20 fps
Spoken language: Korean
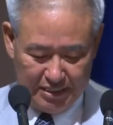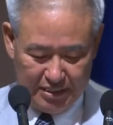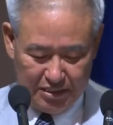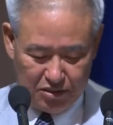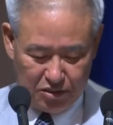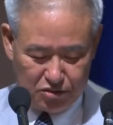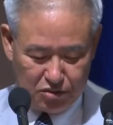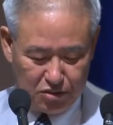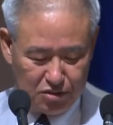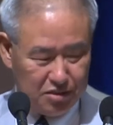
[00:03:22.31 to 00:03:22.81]

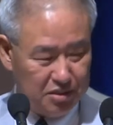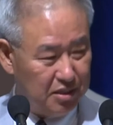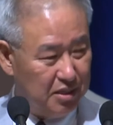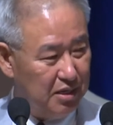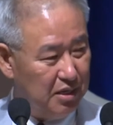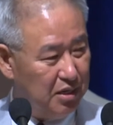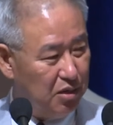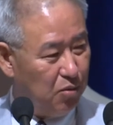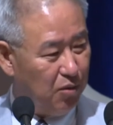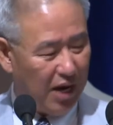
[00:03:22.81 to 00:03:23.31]
그래서 저는
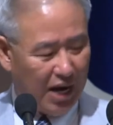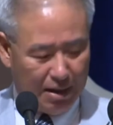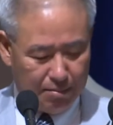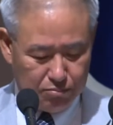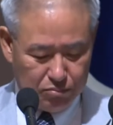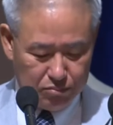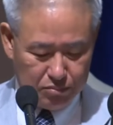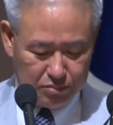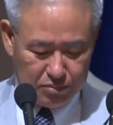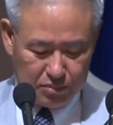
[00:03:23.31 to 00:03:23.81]
그
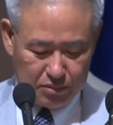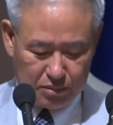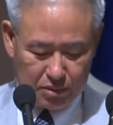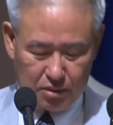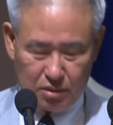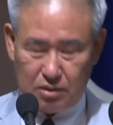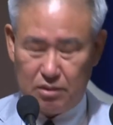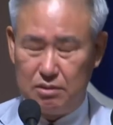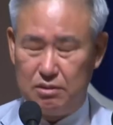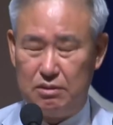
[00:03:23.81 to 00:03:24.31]
한그
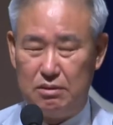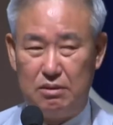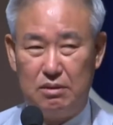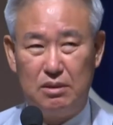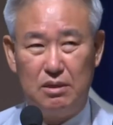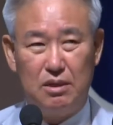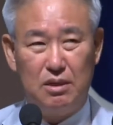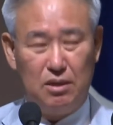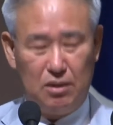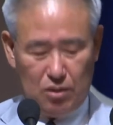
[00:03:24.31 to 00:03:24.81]
그